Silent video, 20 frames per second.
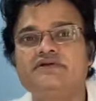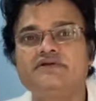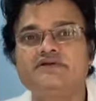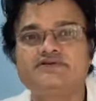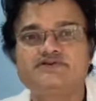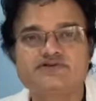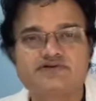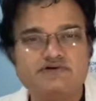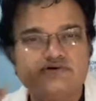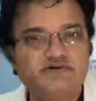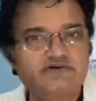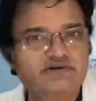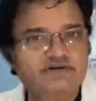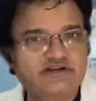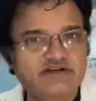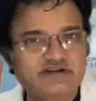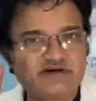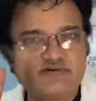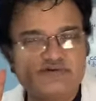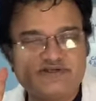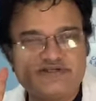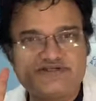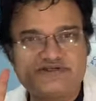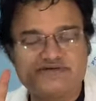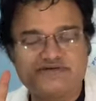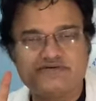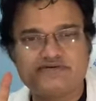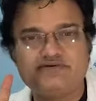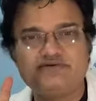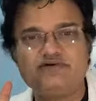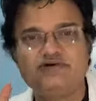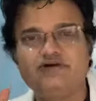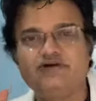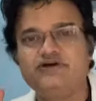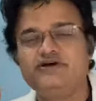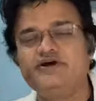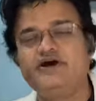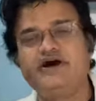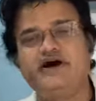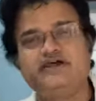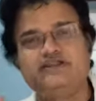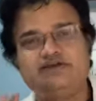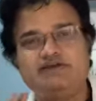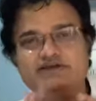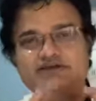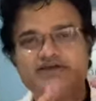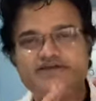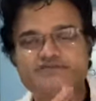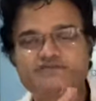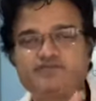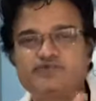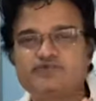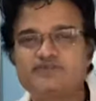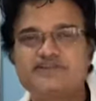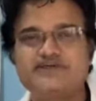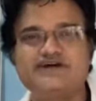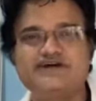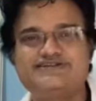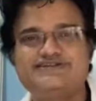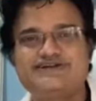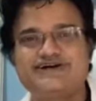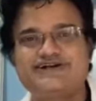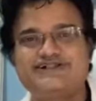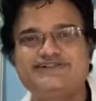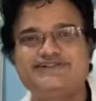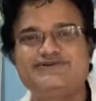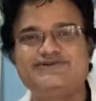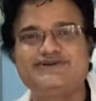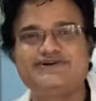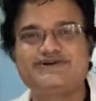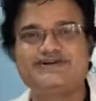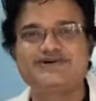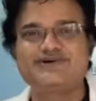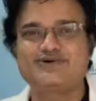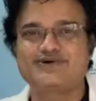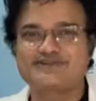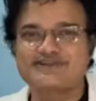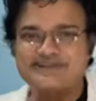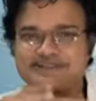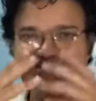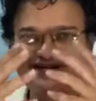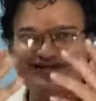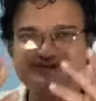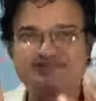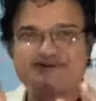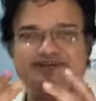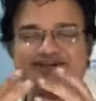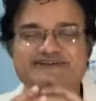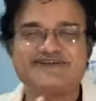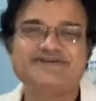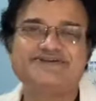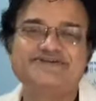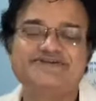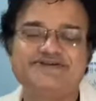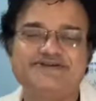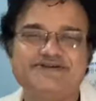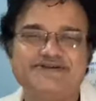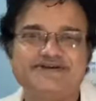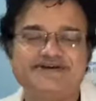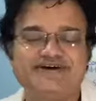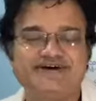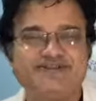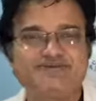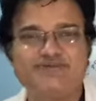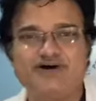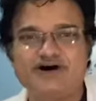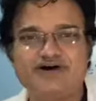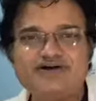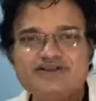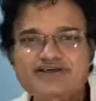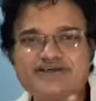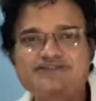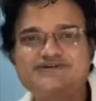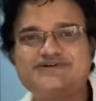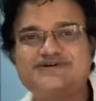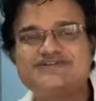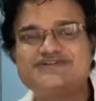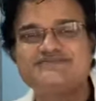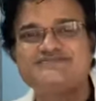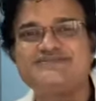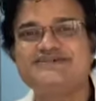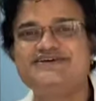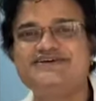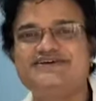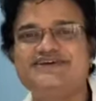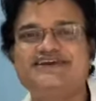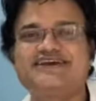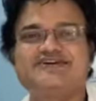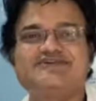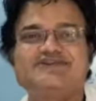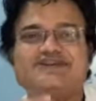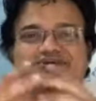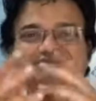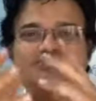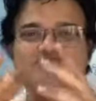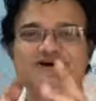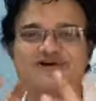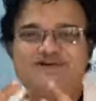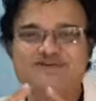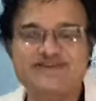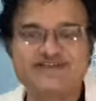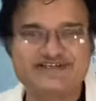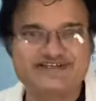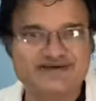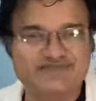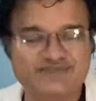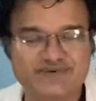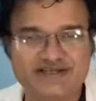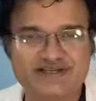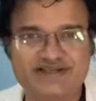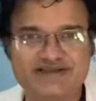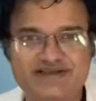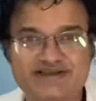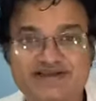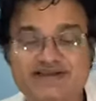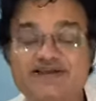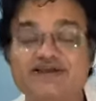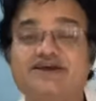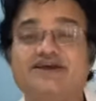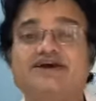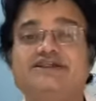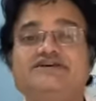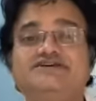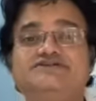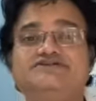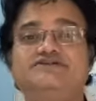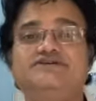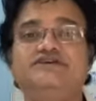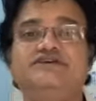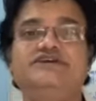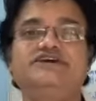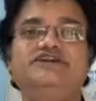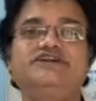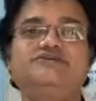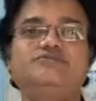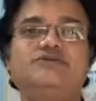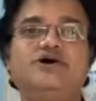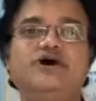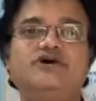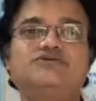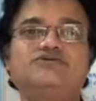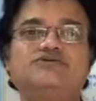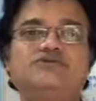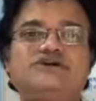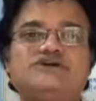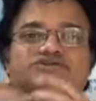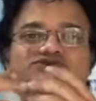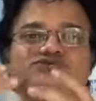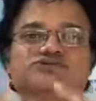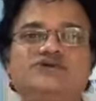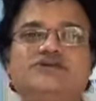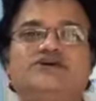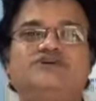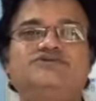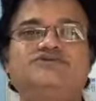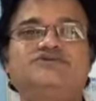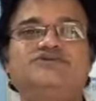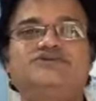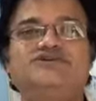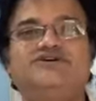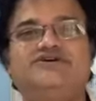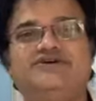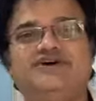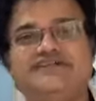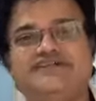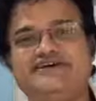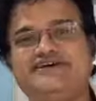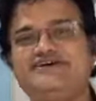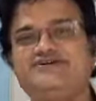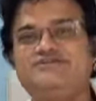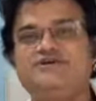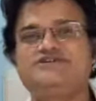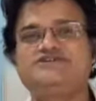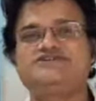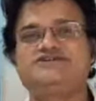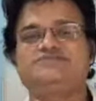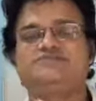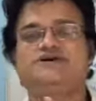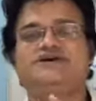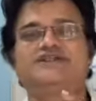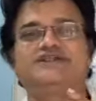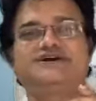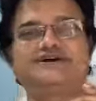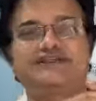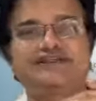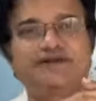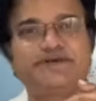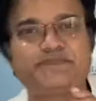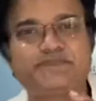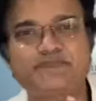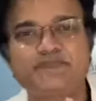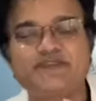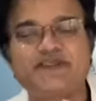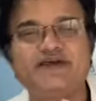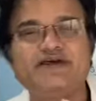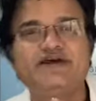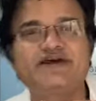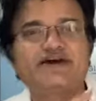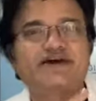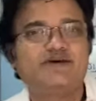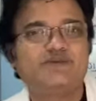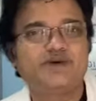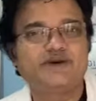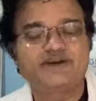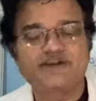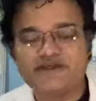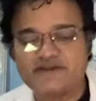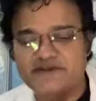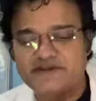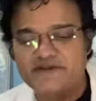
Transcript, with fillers: సో రెండో విషయం అది పూర్తిగా చాలదు అంటే కొత్తది ఏంటి మరి అది బాగోలేదు అని చెప్తే ఇంకేమన్నా బాగుందా చెప్పాలి కనీసం ఏంటి బాగుండొచ్చు అని అనుకుంటున్నాం అదేనా మనం చెప్పగలగాలి కాబట్టి